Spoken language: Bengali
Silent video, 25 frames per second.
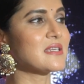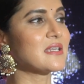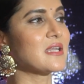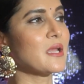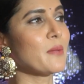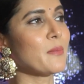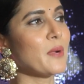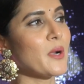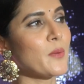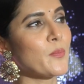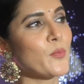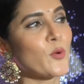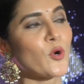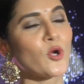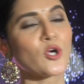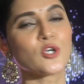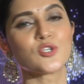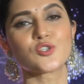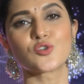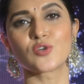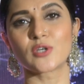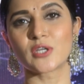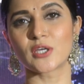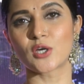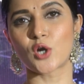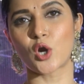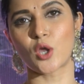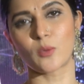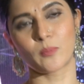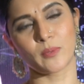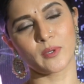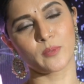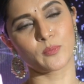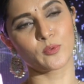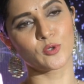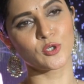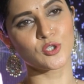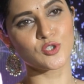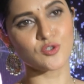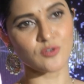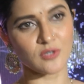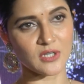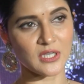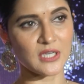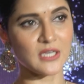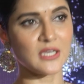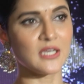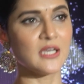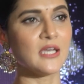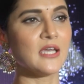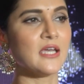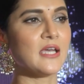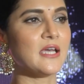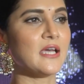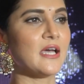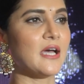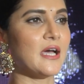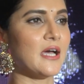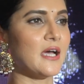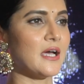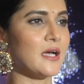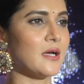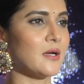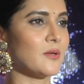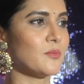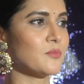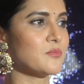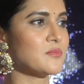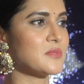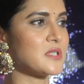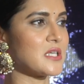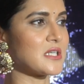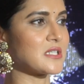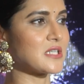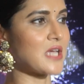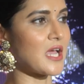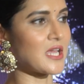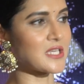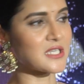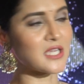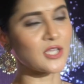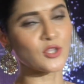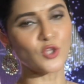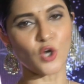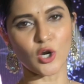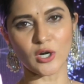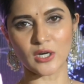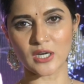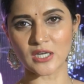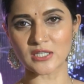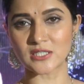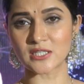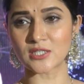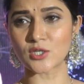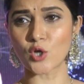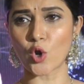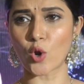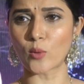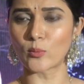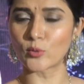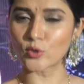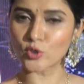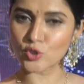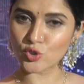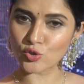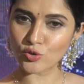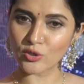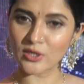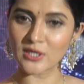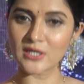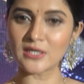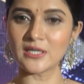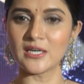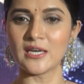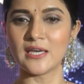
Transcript: সিনেমার প্রয়োজনে গল্পের প্রয়োজনে যেটা আসা দরকার সেটা অবশ্যই